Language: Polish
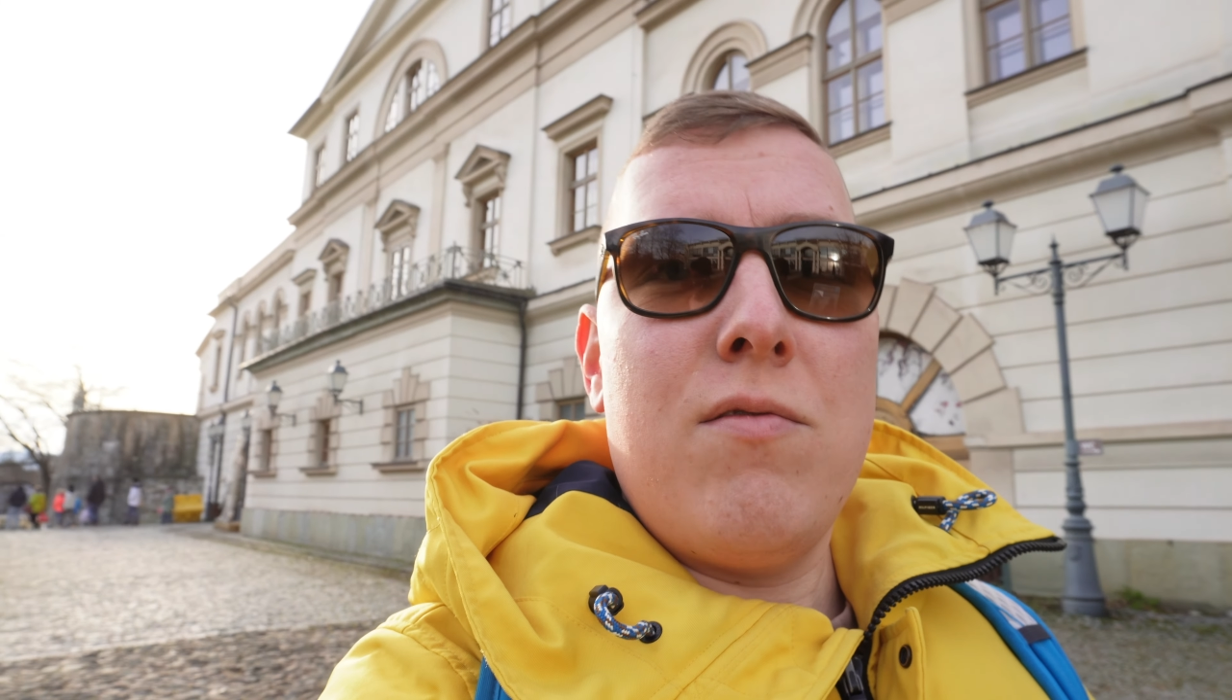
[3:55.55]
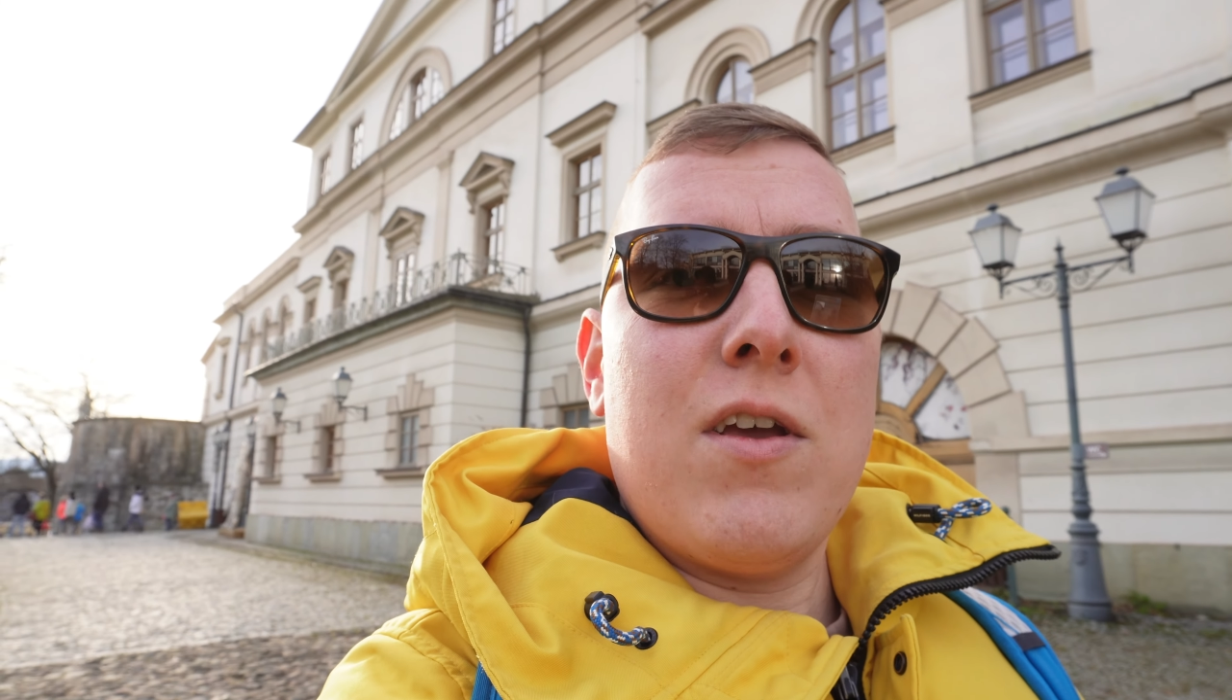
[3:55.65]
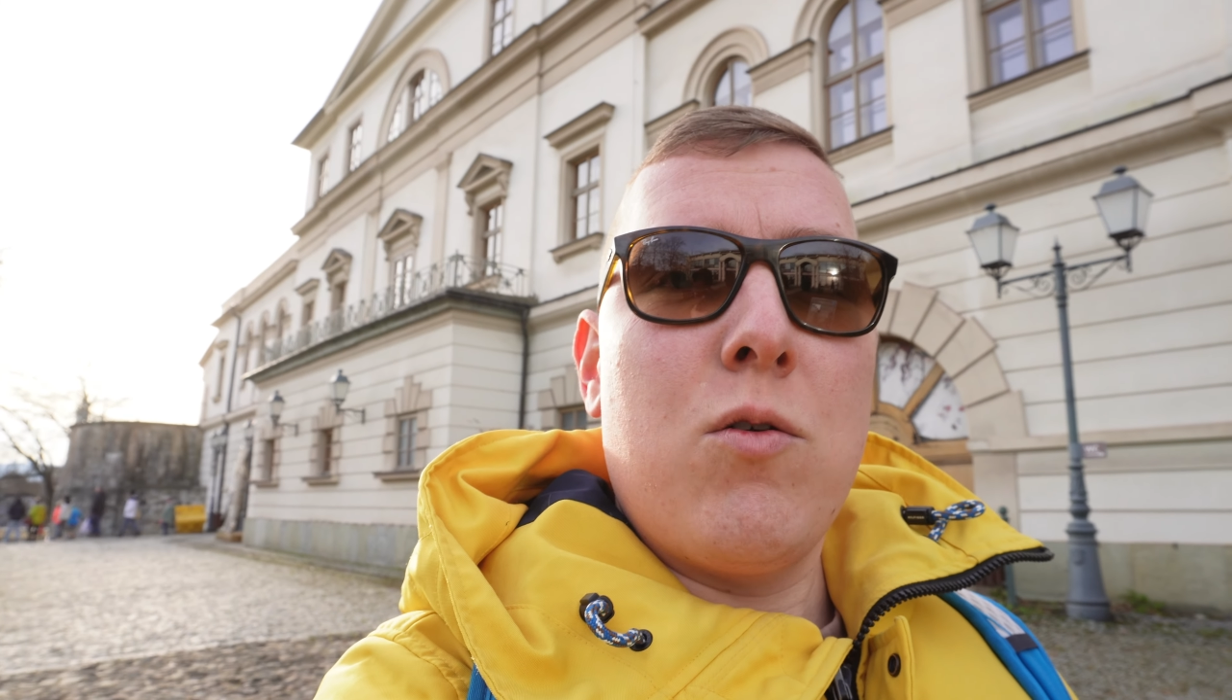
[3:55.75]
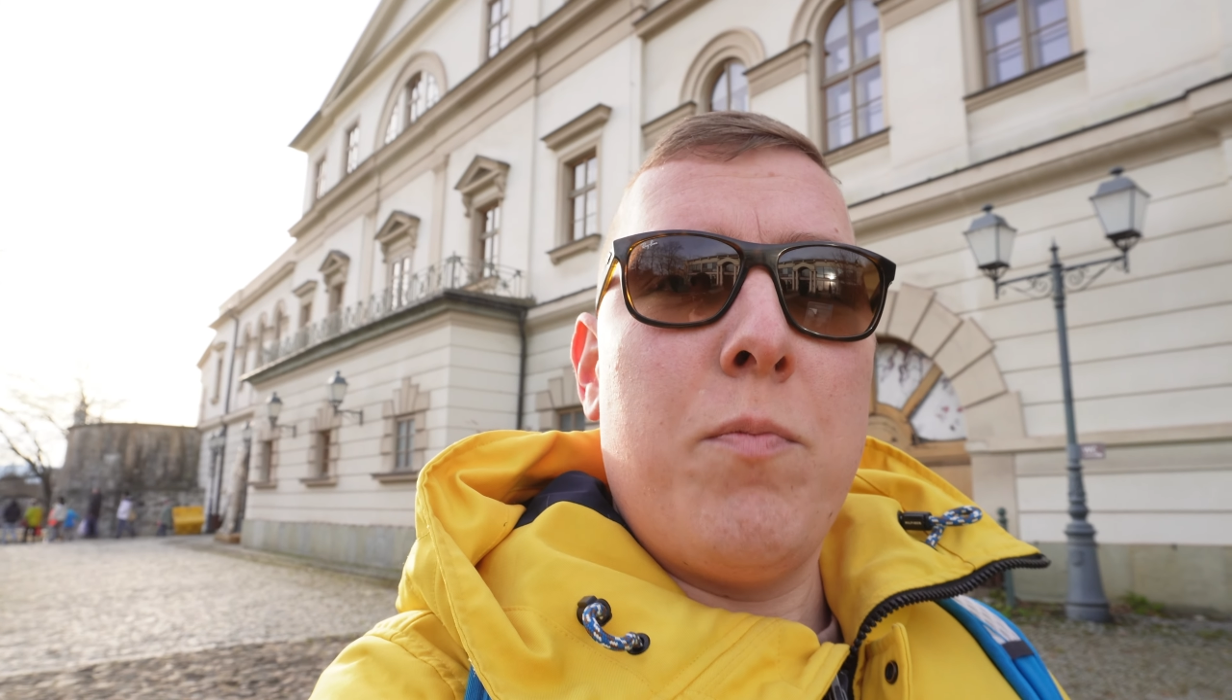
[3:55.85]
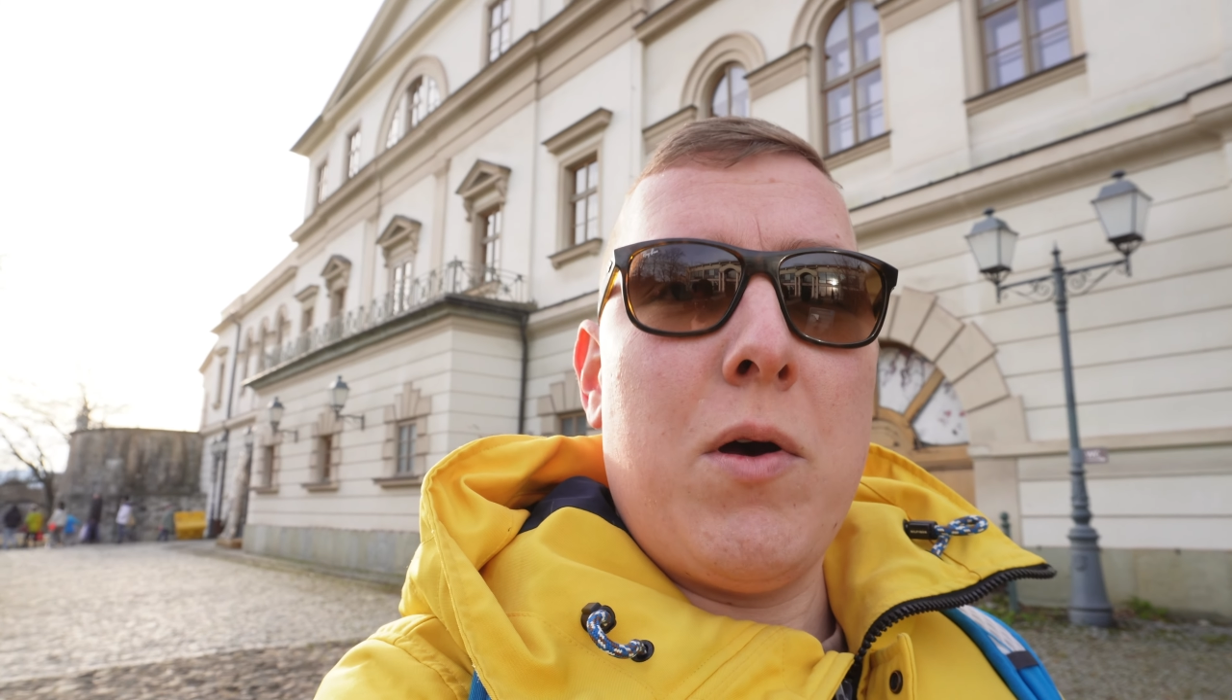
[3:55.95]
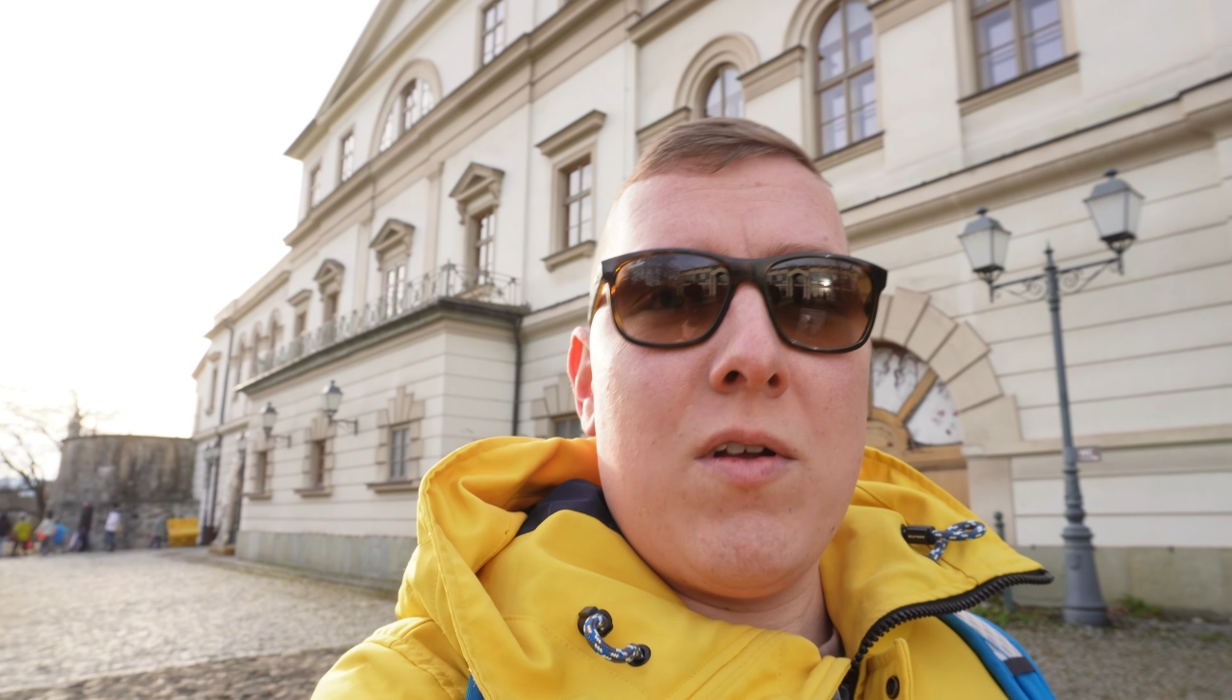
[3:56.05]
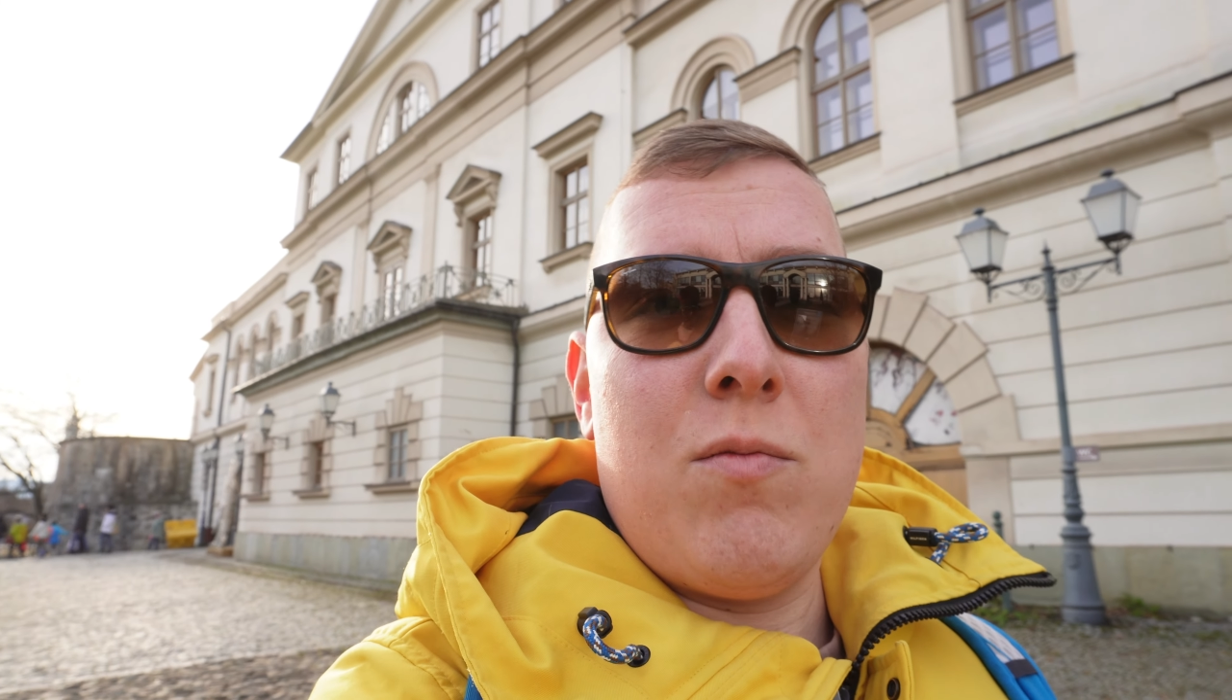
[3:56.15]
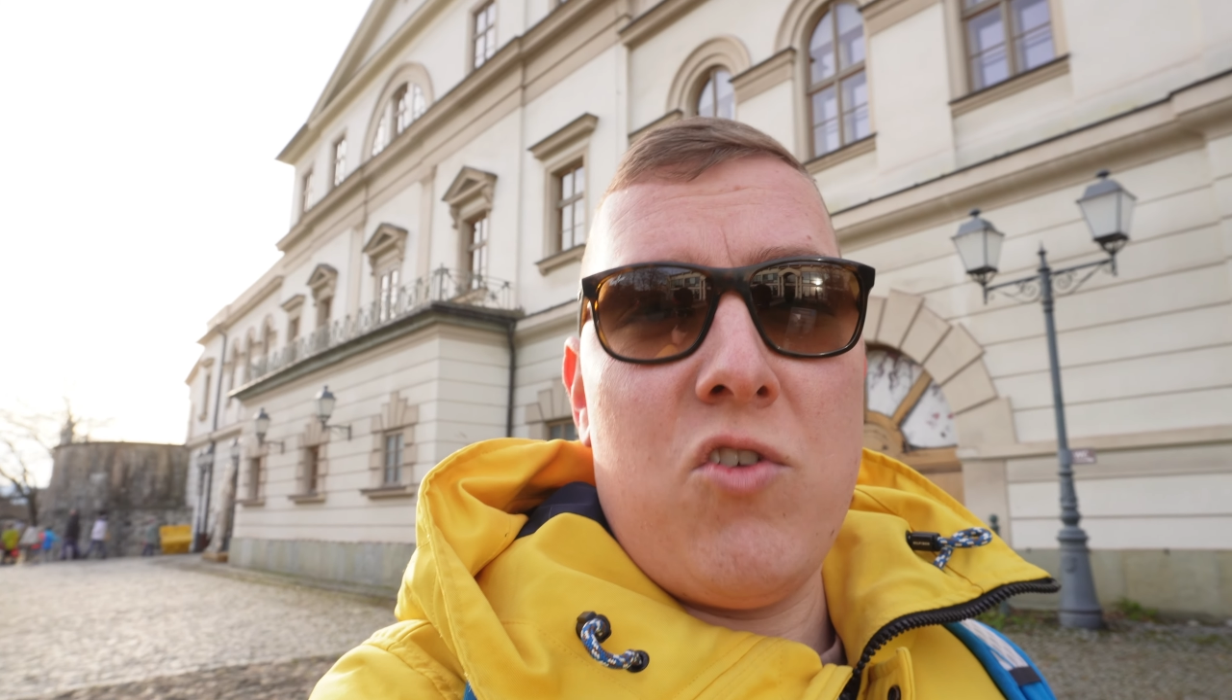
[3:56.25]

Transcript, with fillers: wieku Pałac